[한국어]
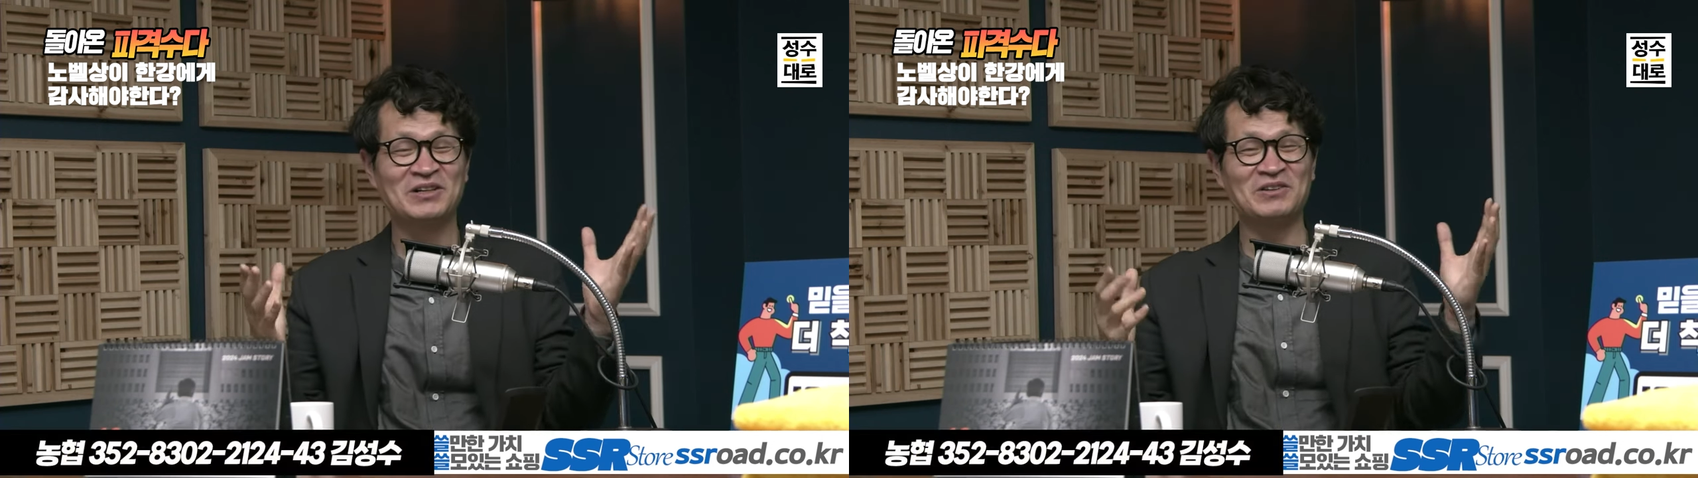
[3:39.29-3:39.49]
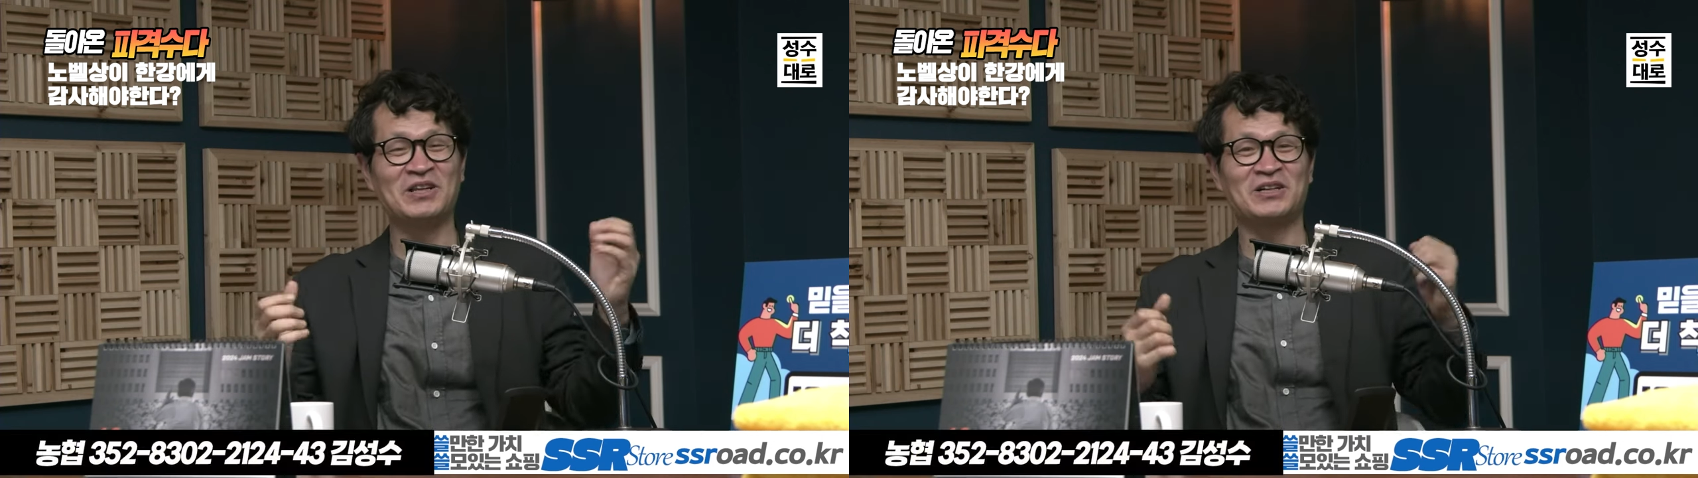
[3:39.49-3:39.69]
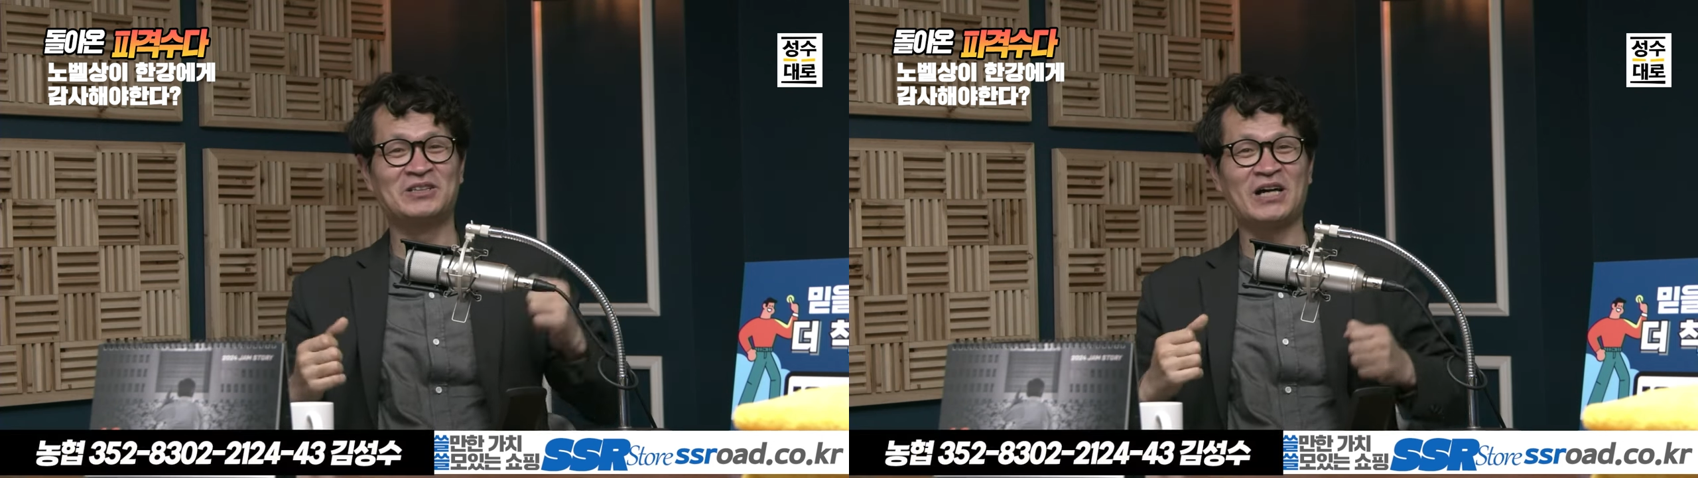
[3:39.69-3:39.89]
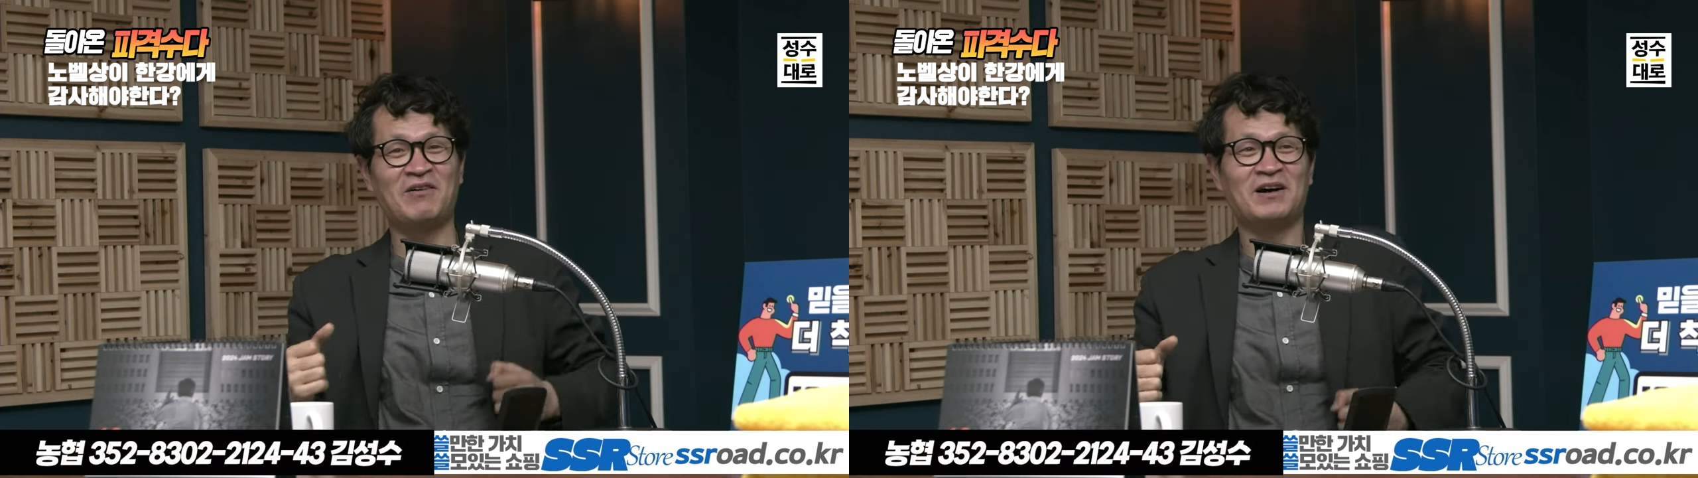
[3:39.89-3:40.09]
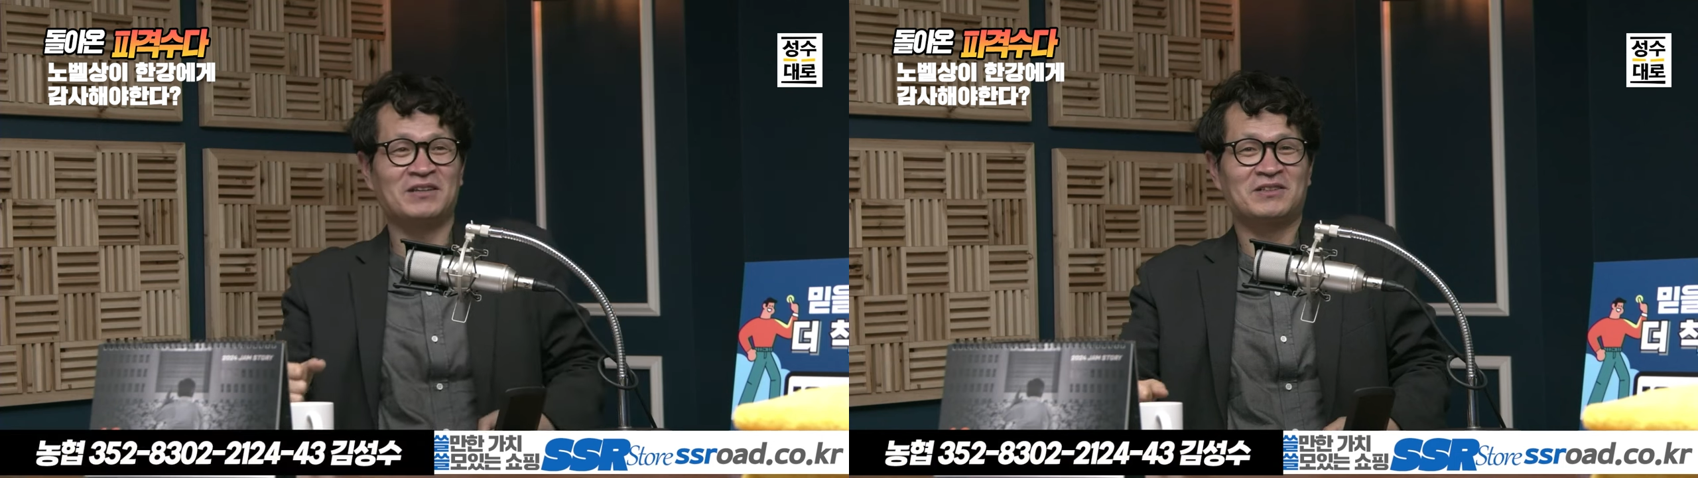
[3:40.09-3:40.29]
그런데 그
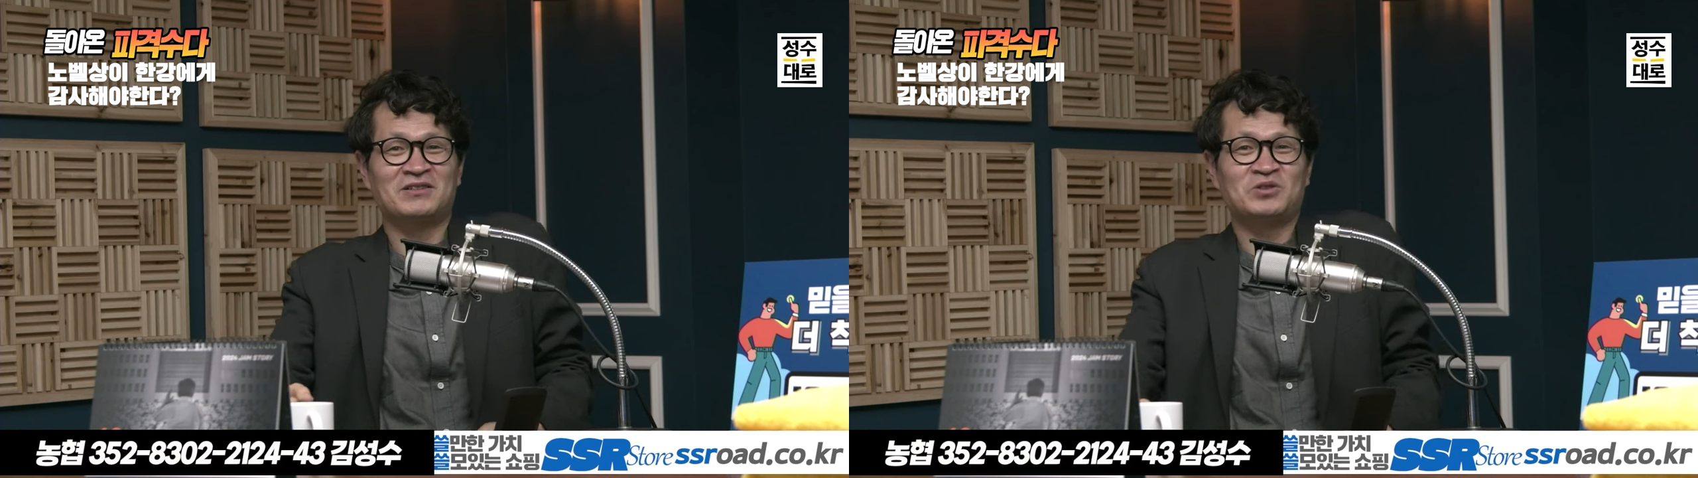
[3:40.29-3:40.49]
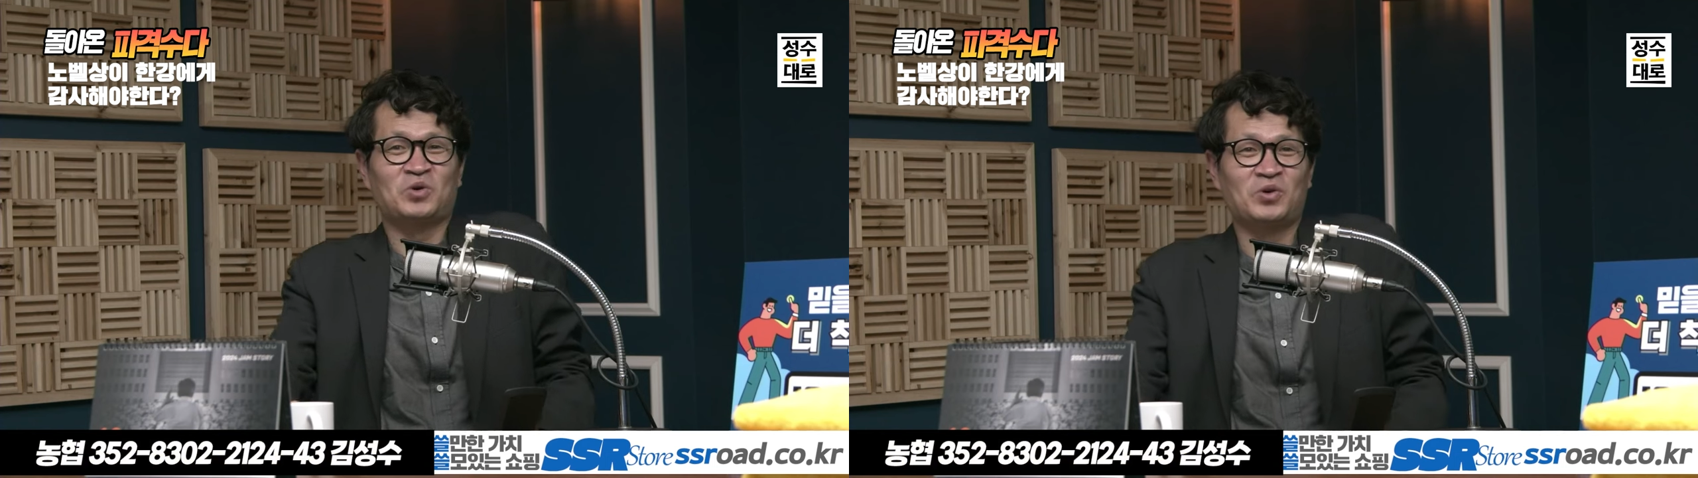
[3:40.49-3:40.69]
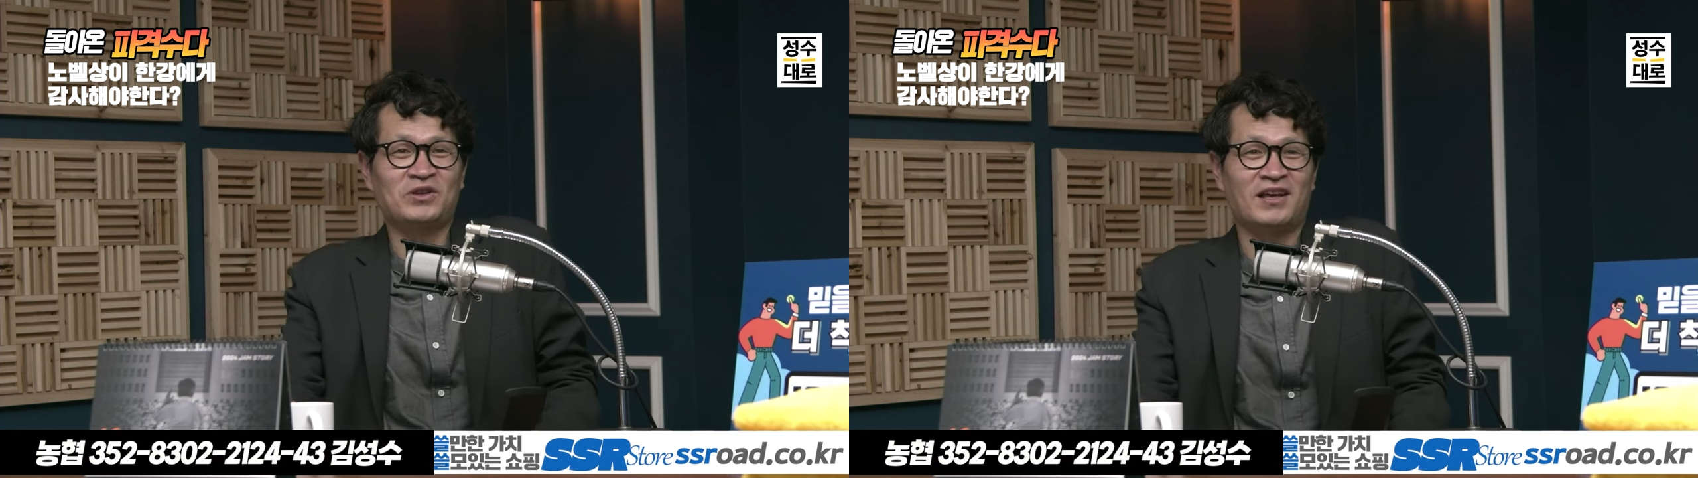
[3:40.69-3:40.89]
상황에서는 존